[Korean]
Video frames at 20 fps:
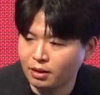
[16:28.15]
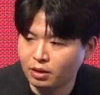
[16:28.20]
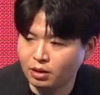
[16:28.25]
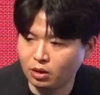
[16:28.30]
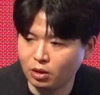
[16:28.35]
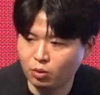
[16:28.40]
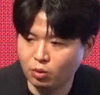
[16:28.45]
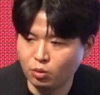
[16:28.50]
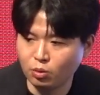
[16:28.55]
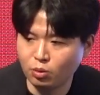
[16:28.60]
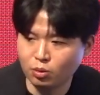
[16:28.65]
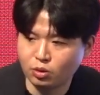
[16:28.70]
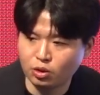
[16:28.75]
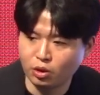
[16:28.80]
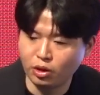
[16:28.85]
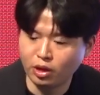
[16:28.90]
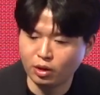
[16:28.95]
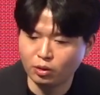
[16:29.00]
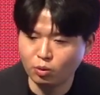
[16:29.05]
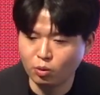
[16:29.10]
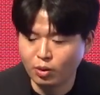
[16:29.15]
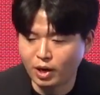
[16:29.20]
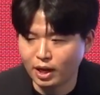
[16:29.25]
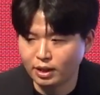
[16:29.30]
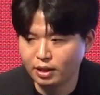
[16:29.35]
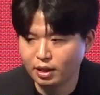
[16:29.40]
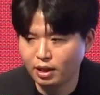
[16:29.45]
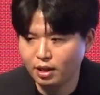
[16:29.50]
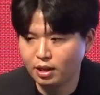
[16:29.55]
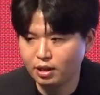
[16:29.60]
그리고 저희가 또
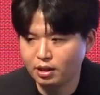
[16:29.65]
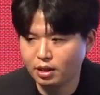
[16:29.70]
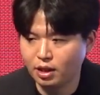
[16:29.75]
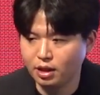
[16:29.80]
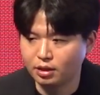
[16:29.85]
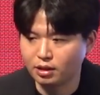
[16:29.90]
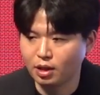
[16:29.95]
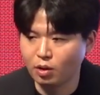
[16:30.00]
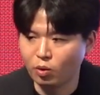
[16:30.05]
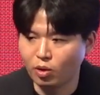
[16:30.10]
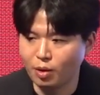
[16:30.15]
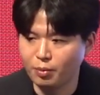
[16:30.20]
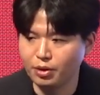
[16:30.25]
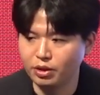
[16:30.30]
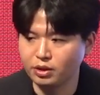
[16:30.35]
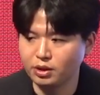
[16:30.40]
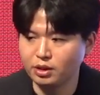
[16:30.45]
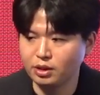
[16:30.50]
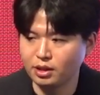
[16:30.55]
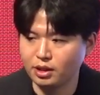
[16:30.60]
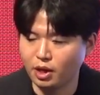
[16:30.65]
가능한 게 있다고 하면은